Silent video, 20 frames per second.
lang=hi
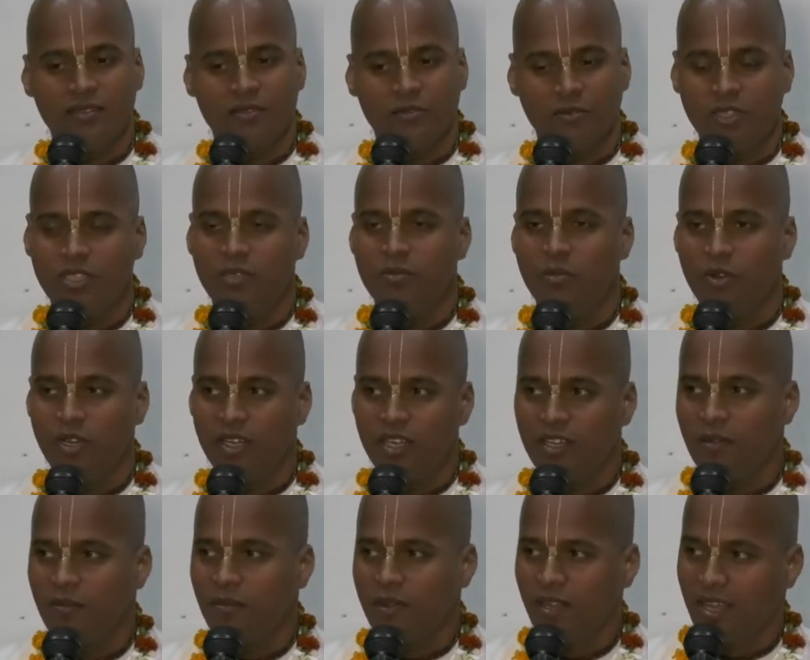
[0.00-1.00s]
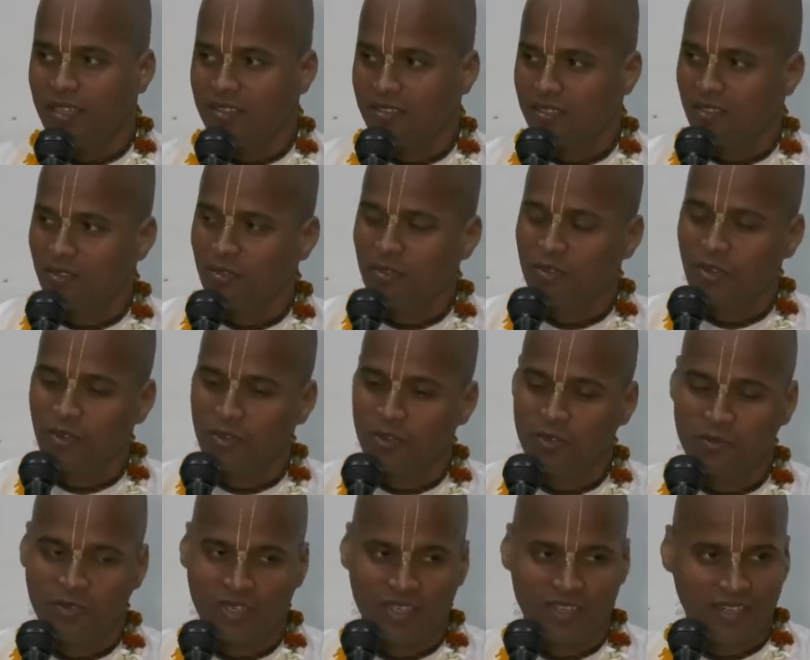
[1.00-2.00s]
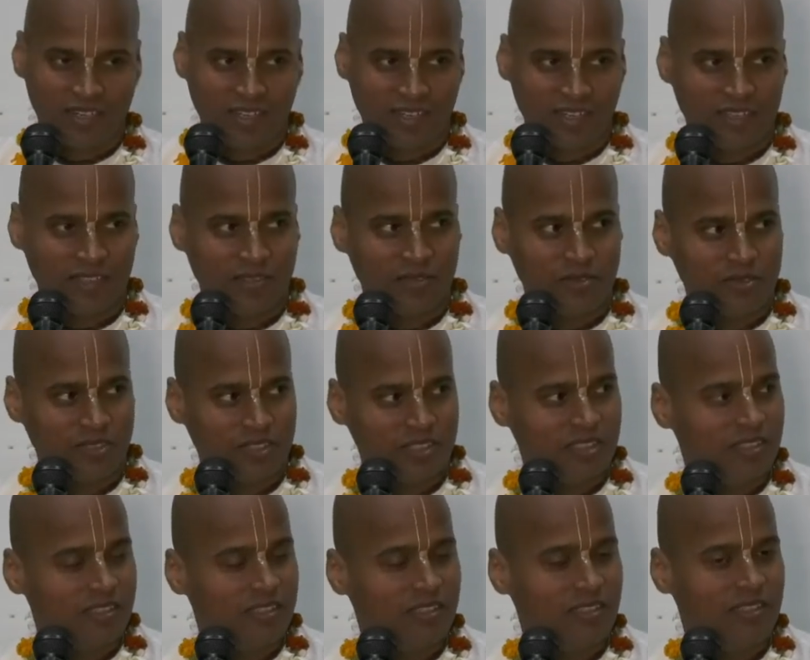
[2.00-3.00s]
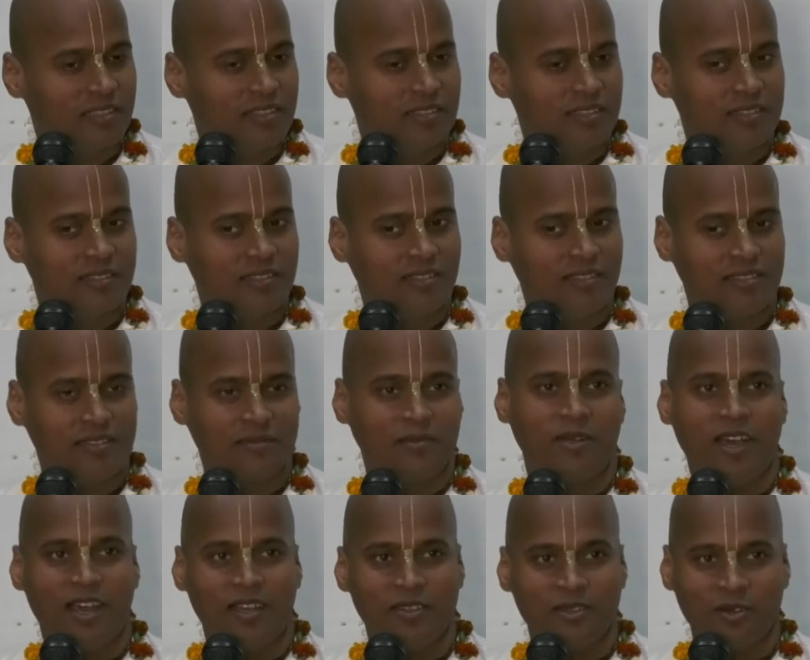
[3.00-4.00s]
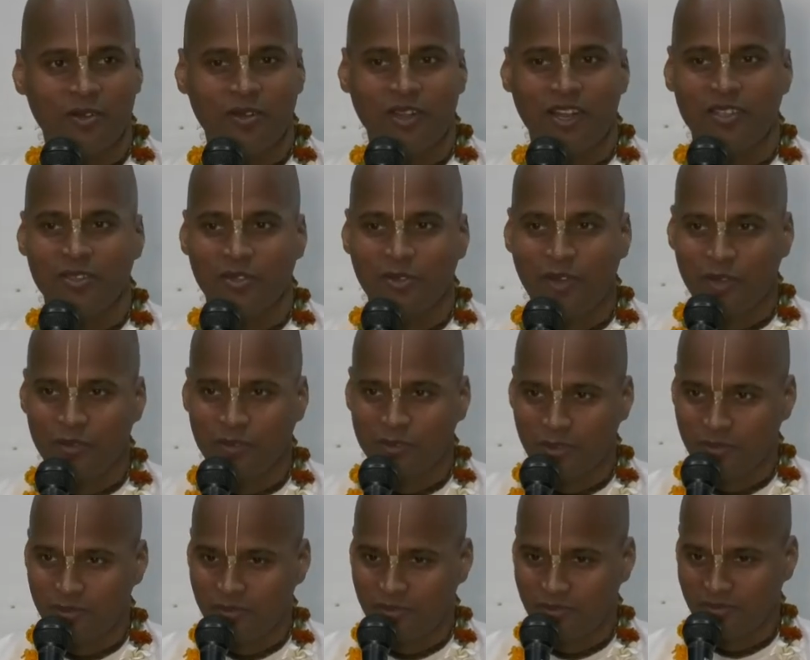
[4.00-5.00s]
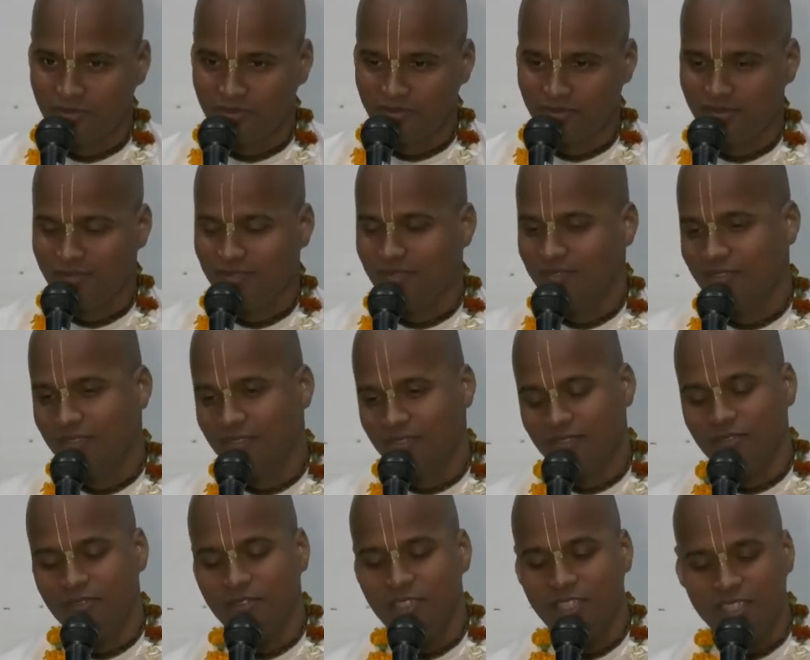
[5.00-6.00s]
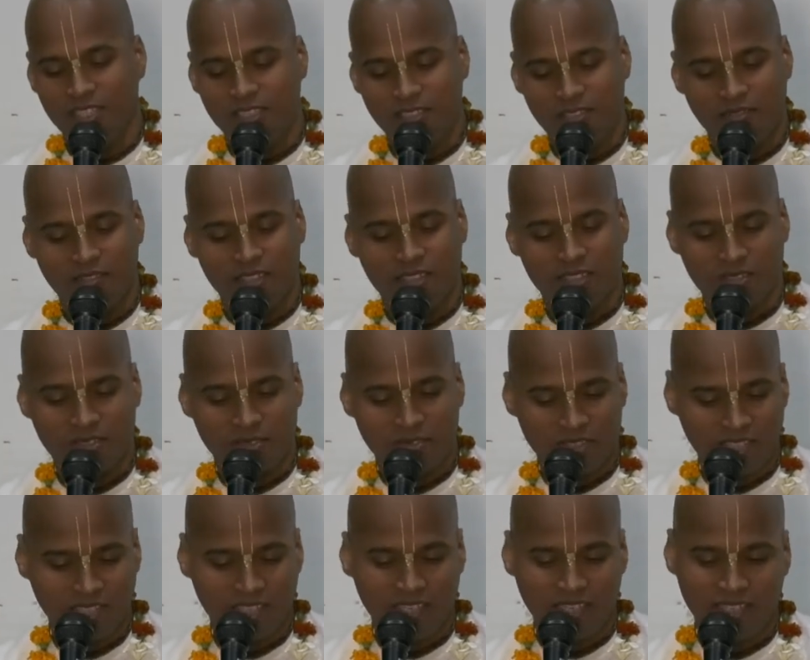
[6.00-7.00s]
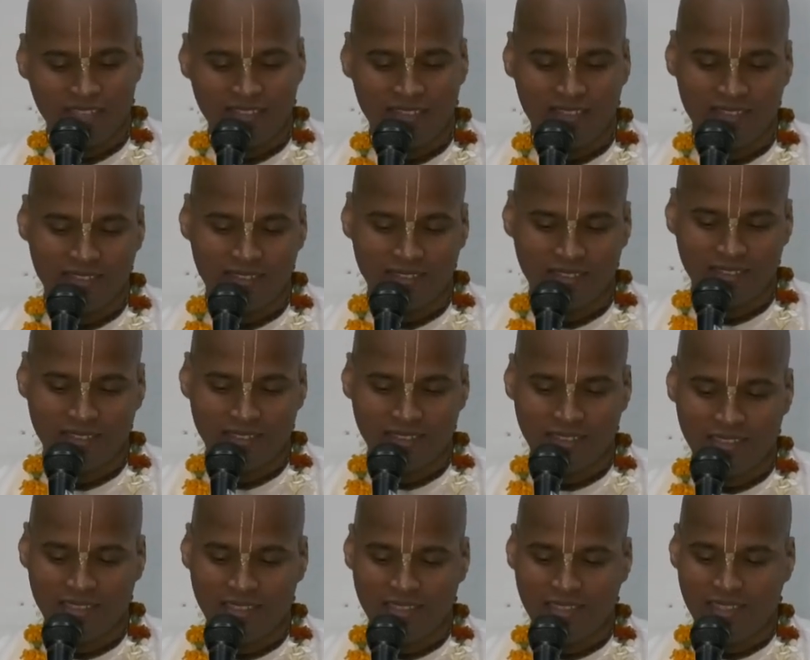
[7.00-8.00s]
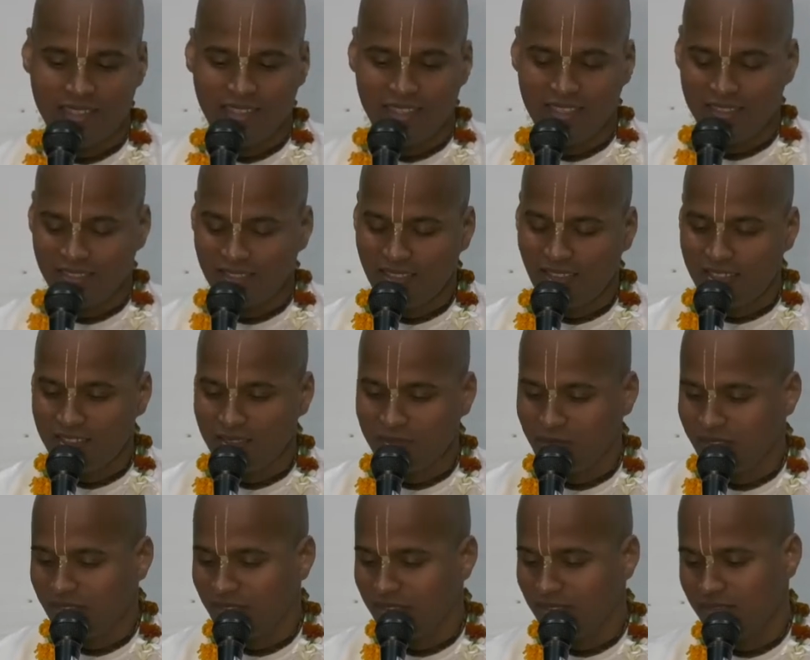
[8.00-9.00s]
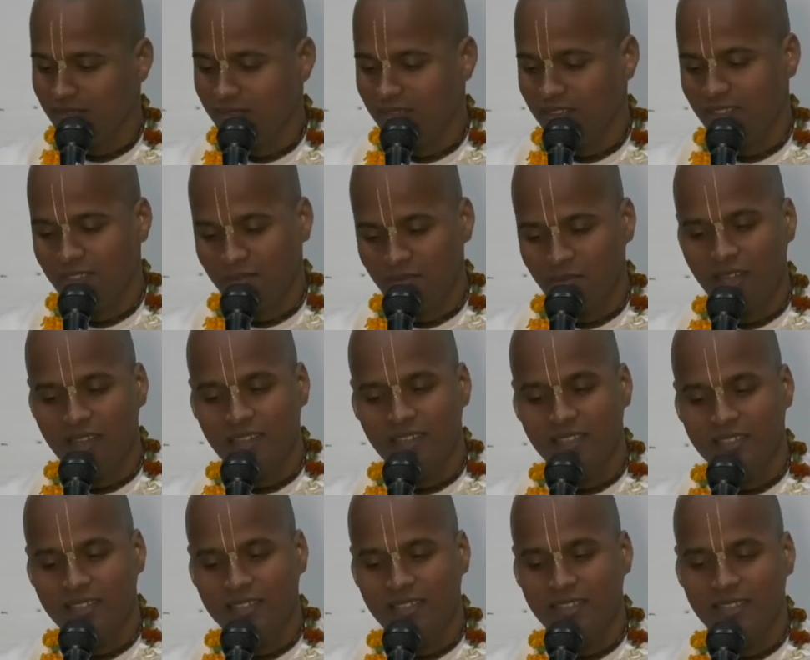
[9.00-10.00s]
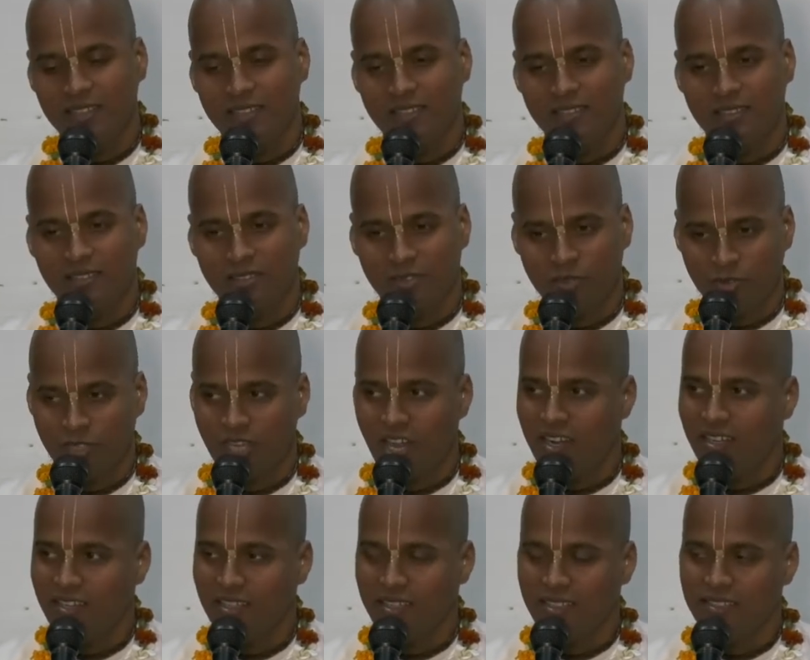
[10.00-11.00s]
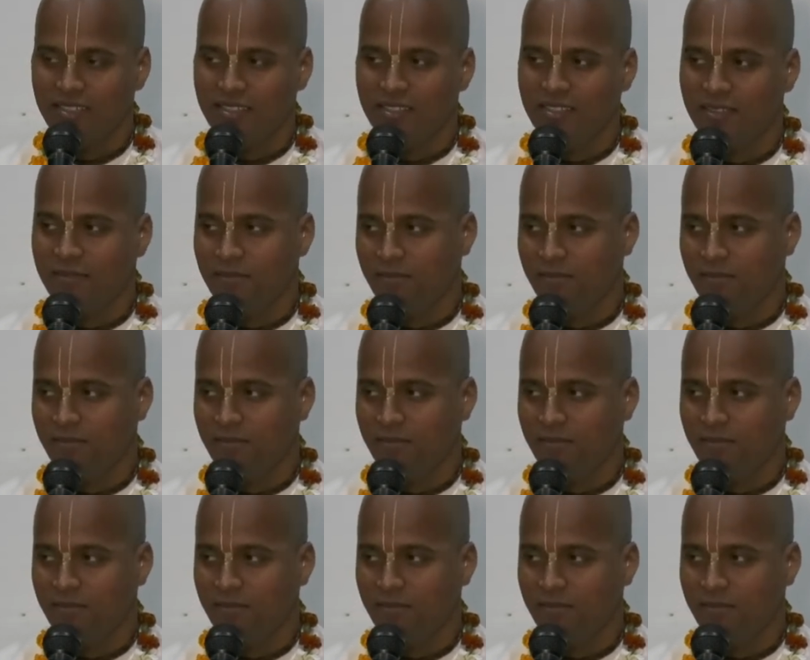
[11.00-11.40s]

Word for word: वही बोलने का प्रयास करूँगा उसमें अगर कहीं कुछ अपराध होगा तो आप सब वरिष्ठ वैष्णवजन हैं इस दास पर कृपा करके सुधार करेंगे